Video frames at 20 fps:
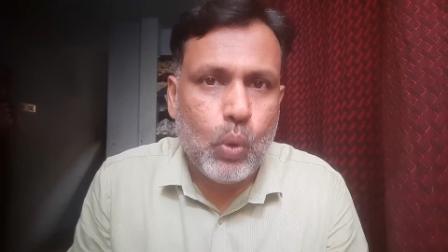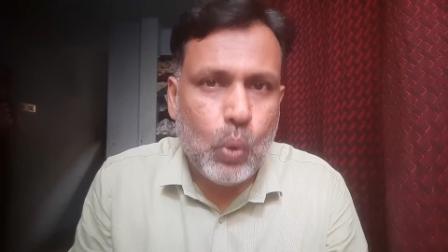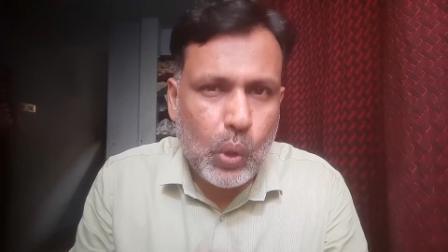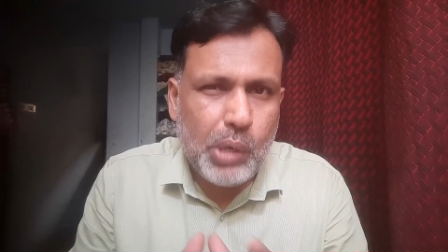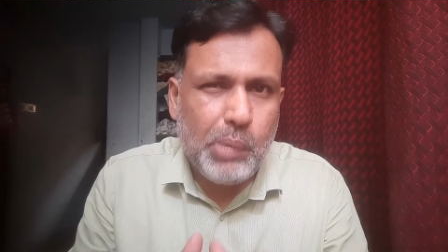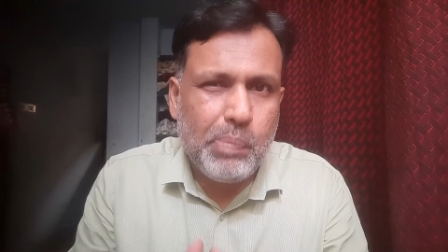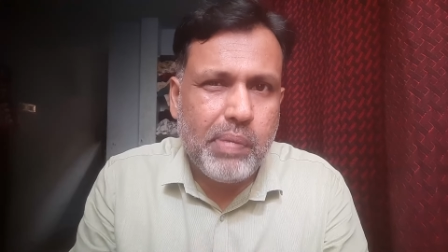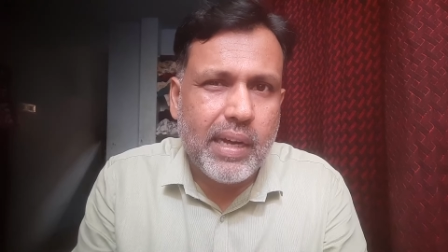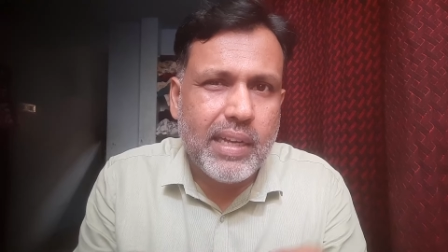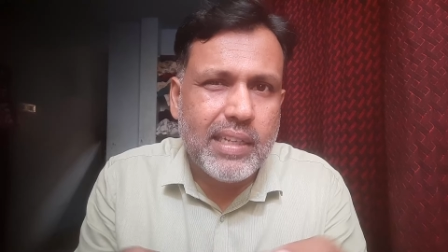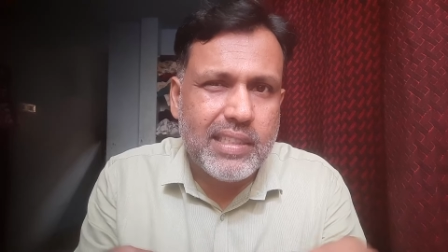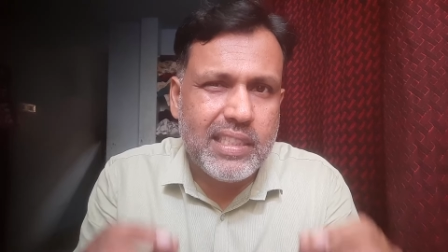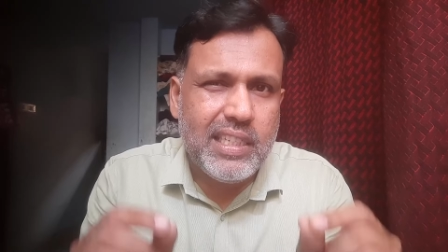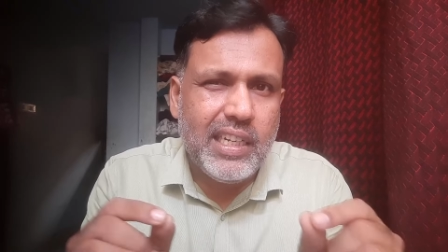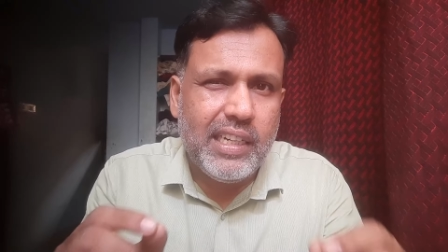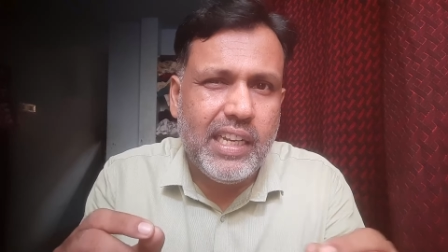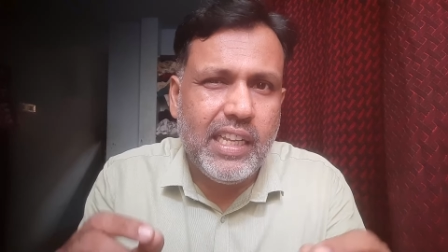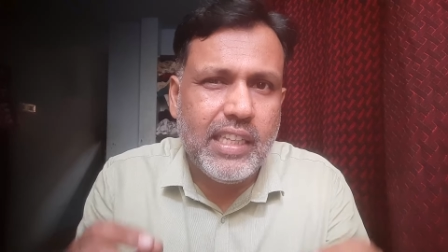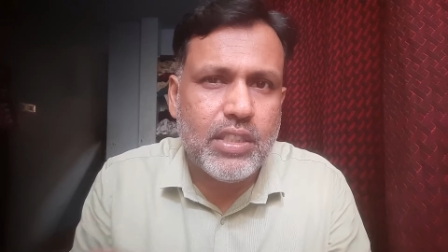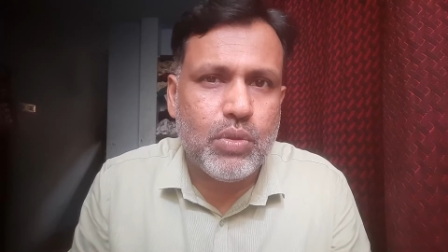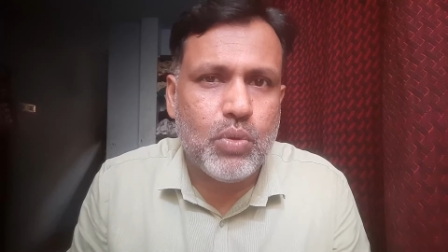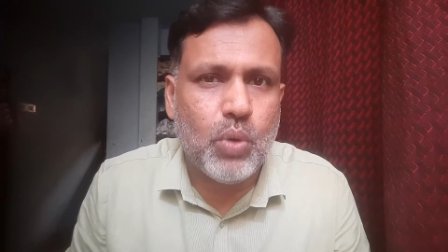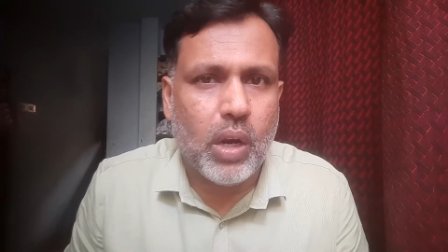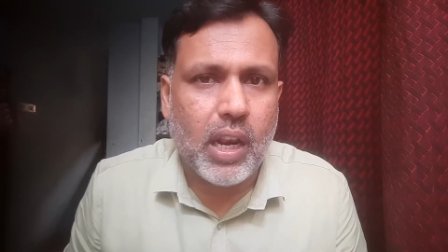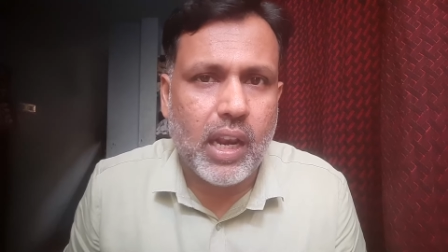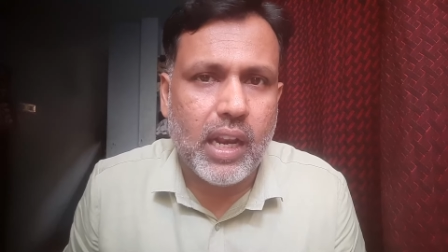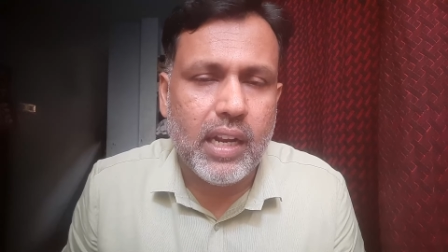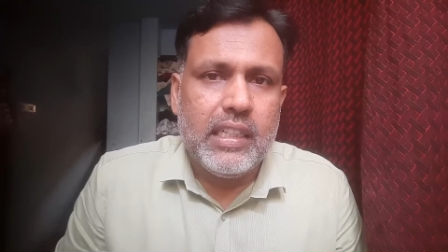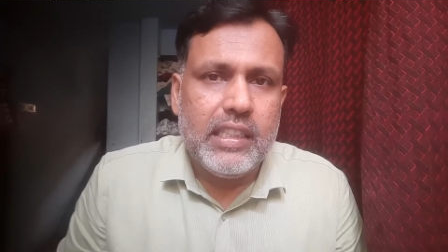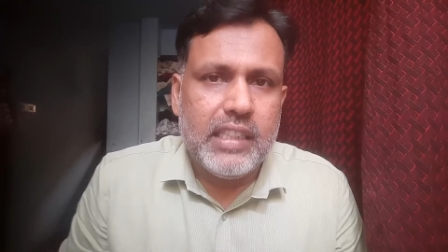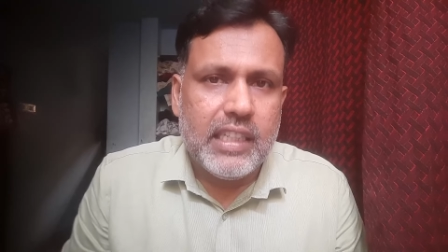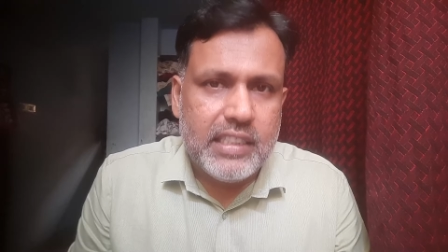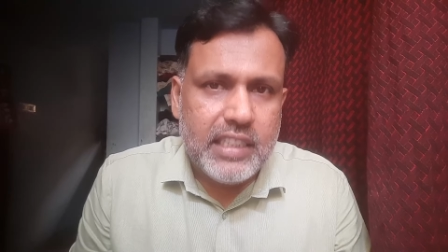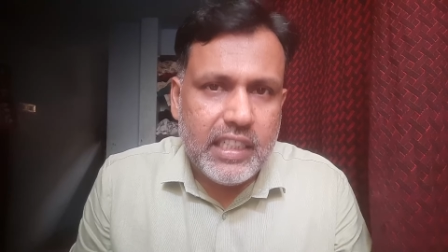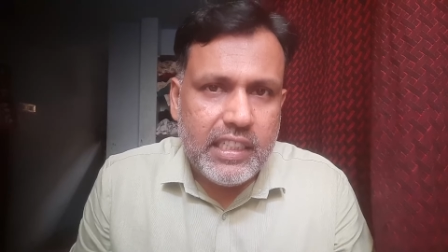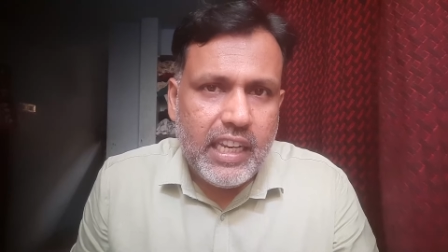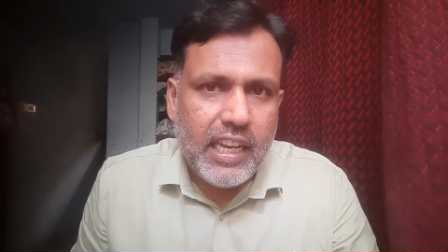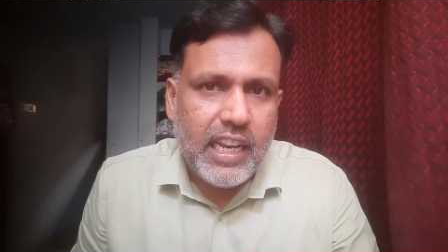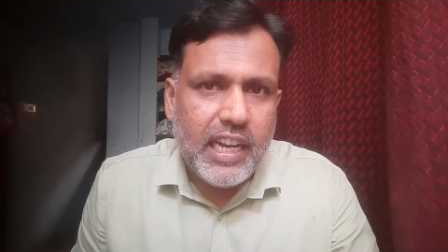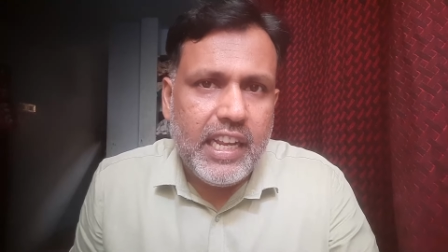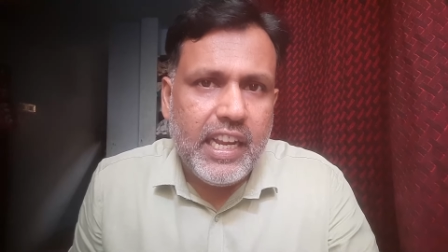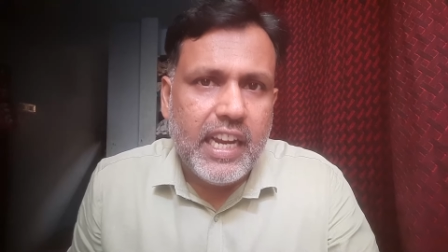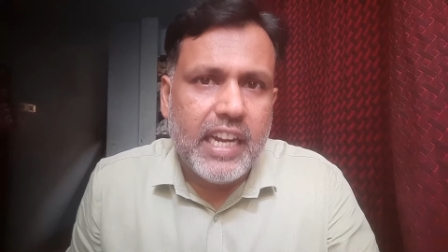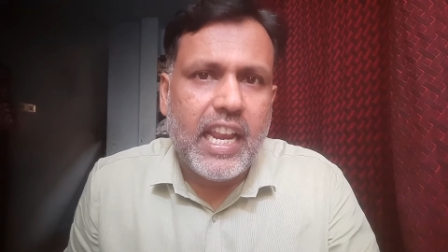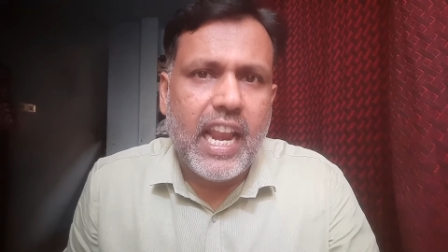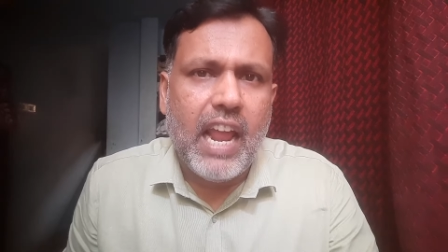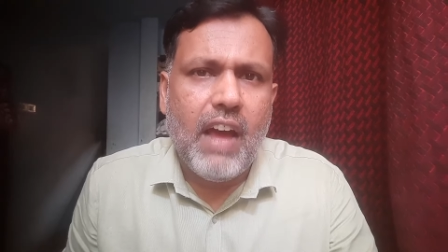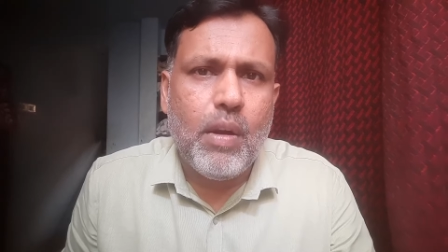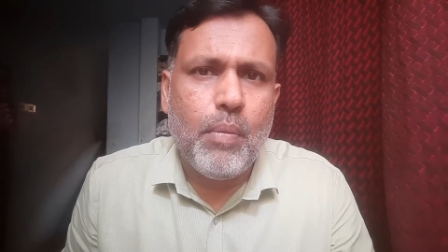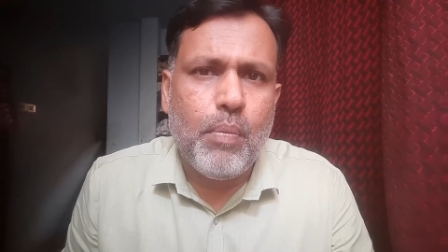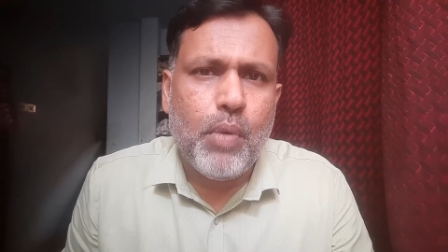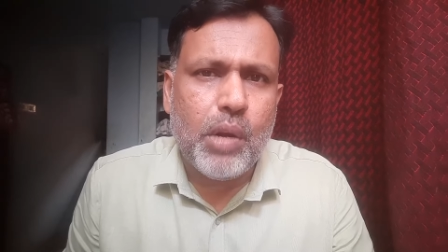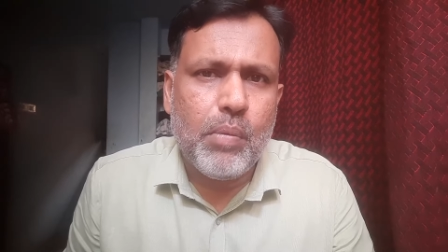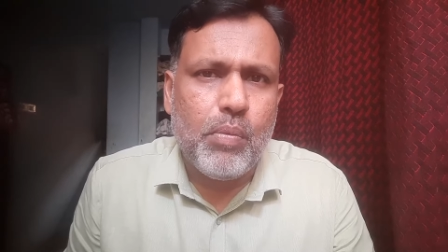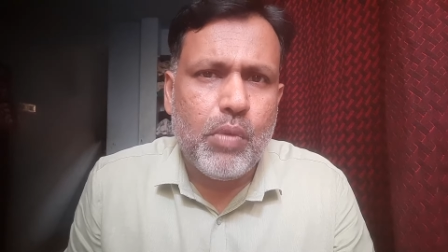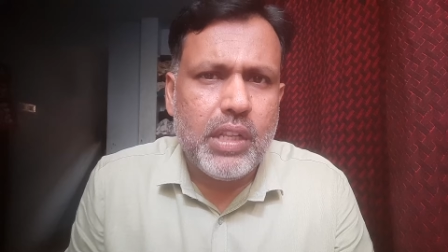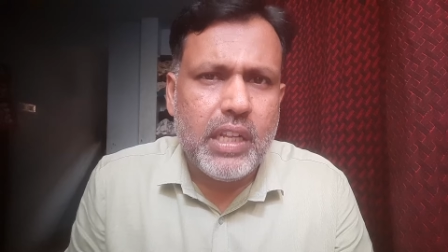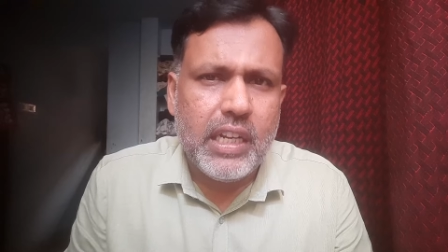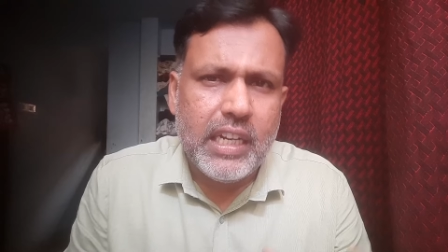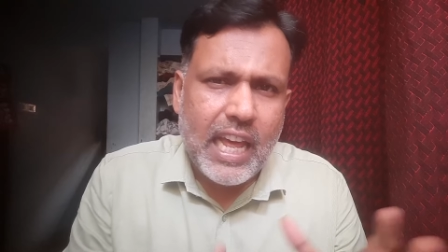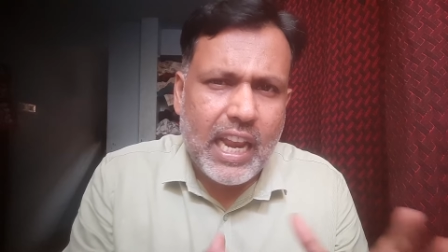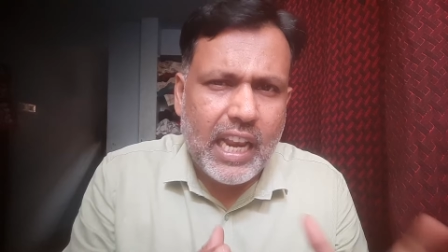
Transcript: குறிப்பாக சிட்டிஸ் சொல்கிறேன் இந்த சிட்டியில் நீங்கள் ட்ராவல் பண்ணும்போது